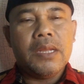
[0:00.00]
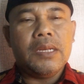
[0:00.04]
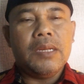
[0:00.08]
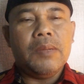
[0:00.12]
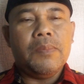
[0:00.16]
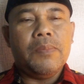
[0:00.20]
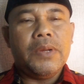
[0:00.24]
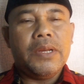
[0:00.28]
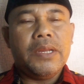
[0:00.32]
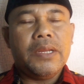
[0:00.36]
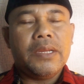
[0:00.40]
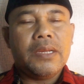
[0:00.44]

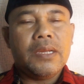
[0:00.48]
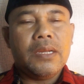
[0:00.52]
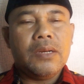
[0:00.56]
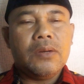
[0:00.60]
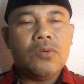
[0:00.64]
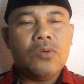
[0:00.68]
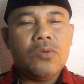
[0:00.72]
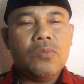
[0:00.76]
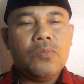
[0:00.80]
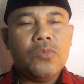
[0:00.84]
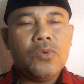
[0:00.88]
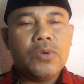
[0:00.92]

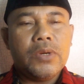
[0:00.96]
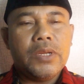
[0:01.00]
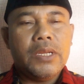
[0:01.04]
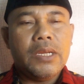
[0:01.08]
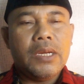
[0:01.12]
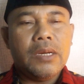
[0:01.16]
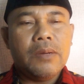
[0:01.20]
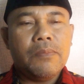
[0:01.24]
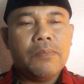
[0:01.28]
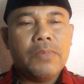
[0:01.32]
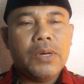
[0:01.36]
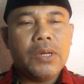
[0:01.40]
diberikan umur
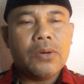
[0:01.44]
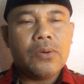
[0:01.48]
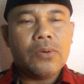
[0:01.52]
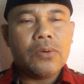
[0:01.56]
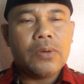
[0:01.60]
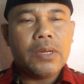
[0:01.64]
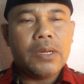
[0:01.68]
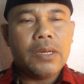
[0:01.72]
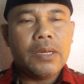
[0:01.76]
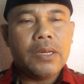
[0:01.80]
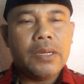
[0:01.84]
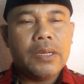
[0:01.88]
yang
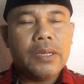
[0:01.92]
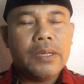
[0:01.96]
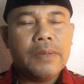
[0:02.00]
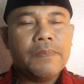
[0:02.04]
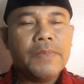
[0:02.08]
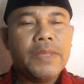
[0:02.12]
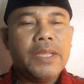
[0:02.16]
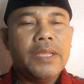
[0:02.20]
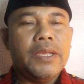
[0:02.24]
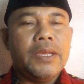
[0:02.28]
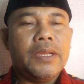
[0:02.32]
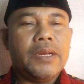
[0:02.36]
barokah,
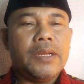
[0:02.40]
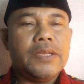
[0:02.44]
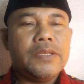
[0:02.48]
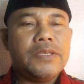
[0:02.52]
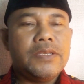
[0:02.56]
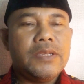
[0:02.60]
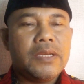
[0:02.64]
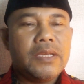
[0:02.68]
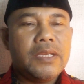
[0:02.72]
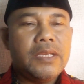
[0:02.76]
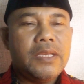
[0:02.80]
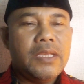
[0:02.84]

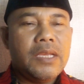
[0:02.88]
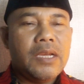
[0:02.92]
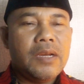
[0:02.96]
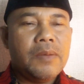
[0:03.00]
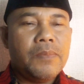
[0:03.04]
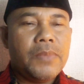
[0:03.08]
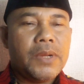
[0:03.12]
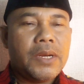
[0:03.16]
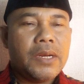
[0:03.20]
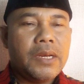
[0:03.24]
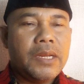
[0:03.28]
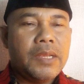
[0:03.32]
rezeki
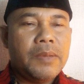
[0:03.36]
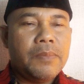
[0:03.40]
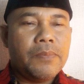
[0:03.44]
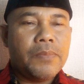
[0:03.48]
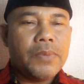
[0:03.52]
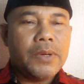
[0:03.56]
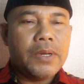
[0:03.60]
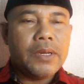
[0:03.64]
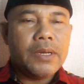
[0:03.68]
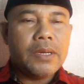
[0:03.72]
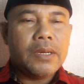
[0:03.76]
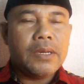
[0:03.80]
yang
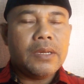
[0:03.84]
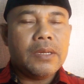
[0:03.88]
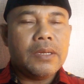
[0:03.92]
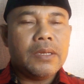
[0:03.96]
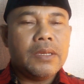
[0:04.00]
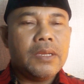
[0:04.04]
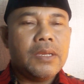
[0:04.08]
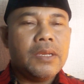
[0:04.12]
berlimpah,